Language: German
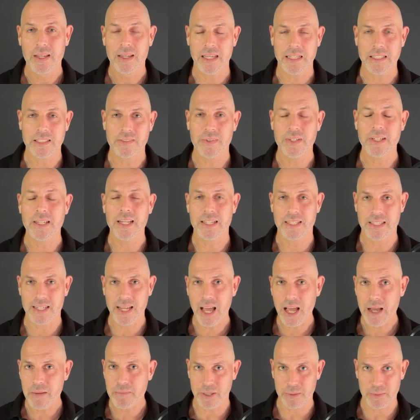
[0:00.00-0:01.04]
Jetzt, wenn der
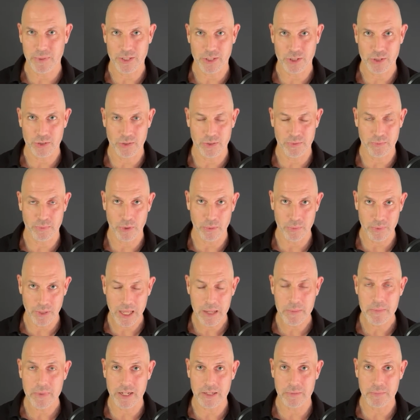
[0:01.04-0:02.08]
Darm aber schon
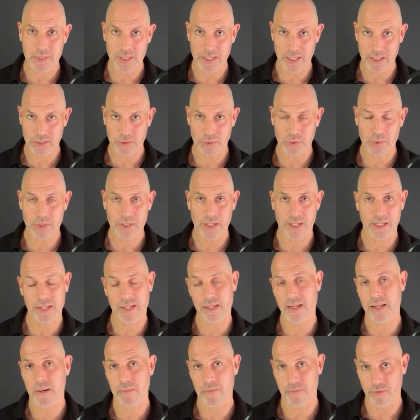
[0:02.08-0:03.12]
Probleme hat mit der
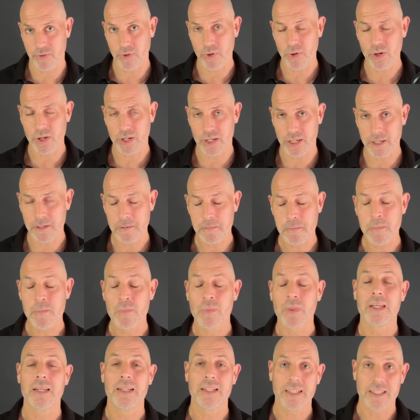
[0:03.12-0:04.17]
sogenannten Darmflora,
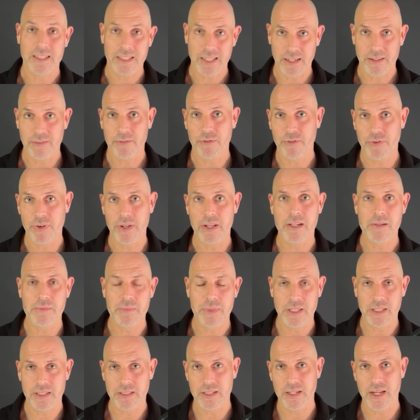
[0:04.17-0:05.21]
dann fehlen
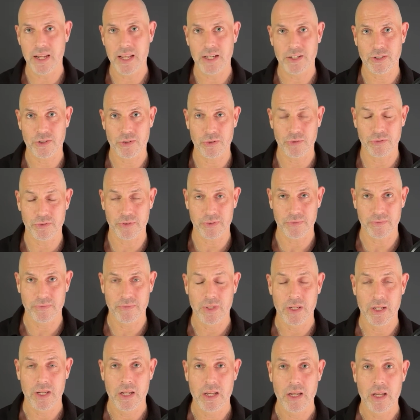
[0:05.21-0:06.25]
mir diese Nährstoffe.
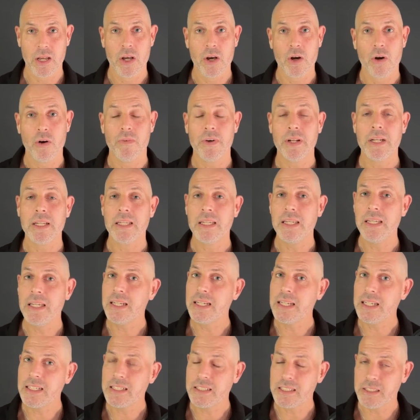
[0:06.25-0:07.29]
Und wenn ich hier
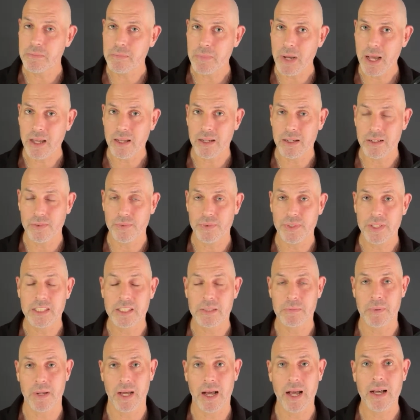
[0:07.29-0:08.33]
nichts mache und
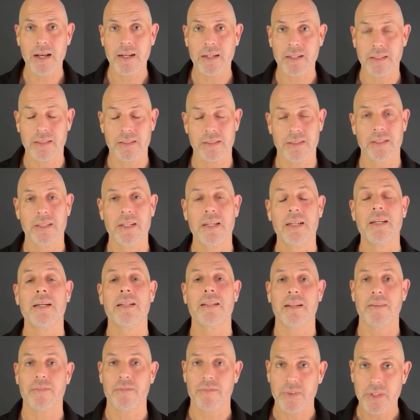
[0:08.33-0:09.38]
nichts beachte,
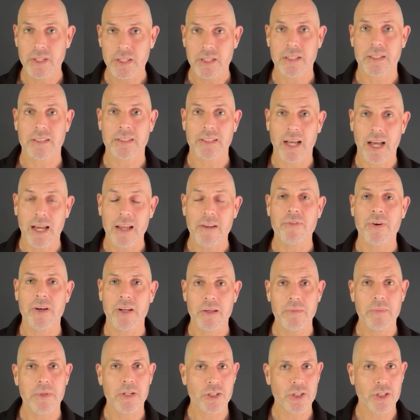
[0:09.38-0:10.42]
dann wird das einfach
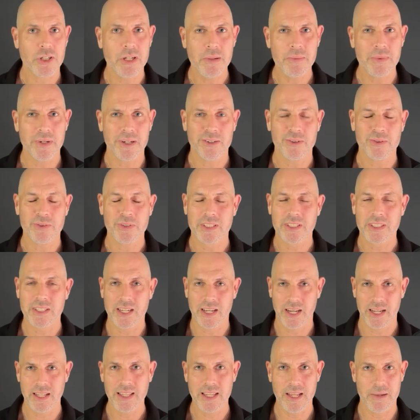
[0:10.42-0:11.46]
immer schlimmer. Und es
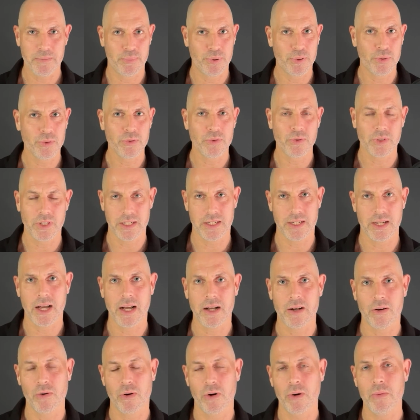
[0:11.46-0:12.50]
kann der Punkt und der
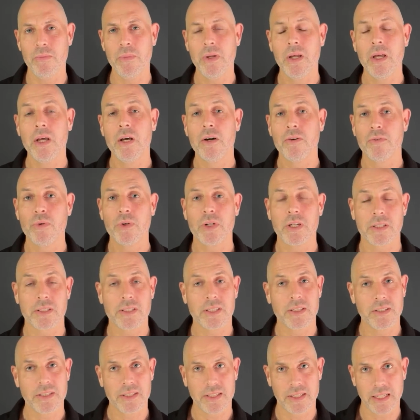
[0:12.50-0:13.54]
Tag kommen, wo
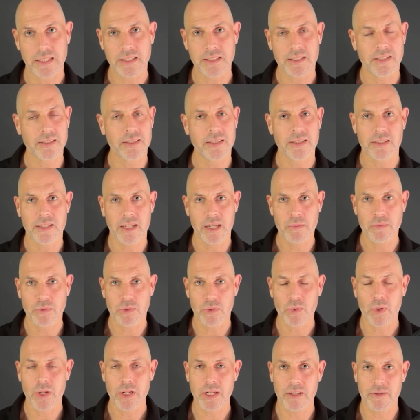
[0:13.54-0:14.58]
das ganze System
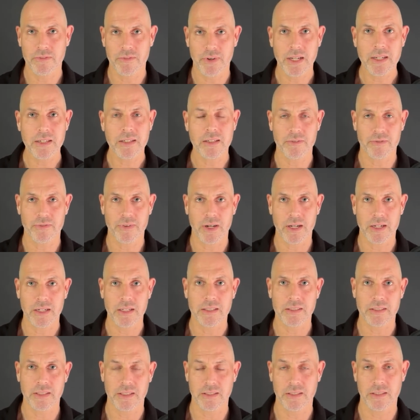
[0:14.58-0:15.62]
so an die Wand gefahren
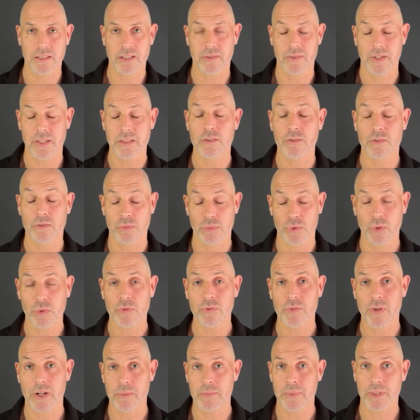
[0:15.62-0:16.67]
ist, dass ich quasi zum
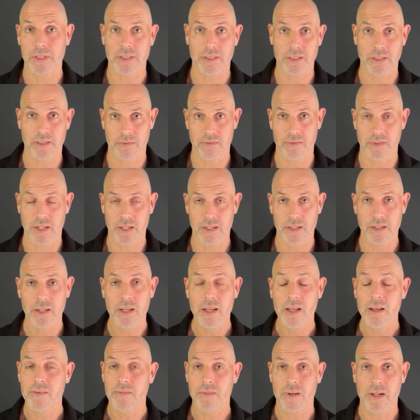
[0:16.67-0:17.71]
Notfallpatienten werde,
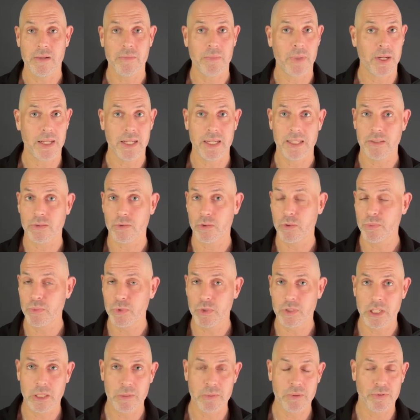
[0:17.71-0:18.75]
weil mein
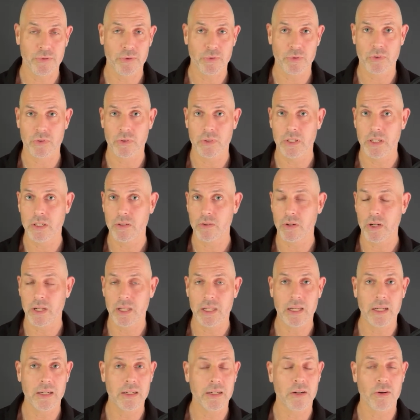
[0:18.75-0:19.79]
Herzrhythmus nicht mehr funktioniert oder
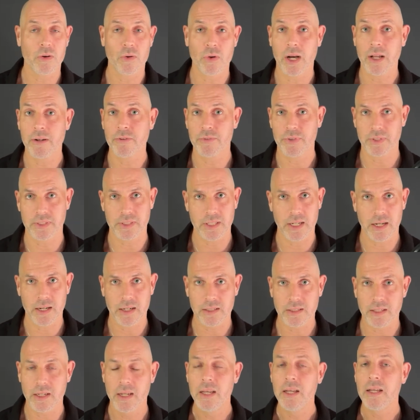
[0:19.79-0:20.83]
irgendein Organ
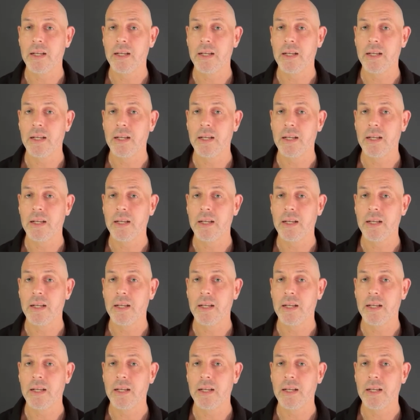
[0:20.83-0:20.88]
versagt.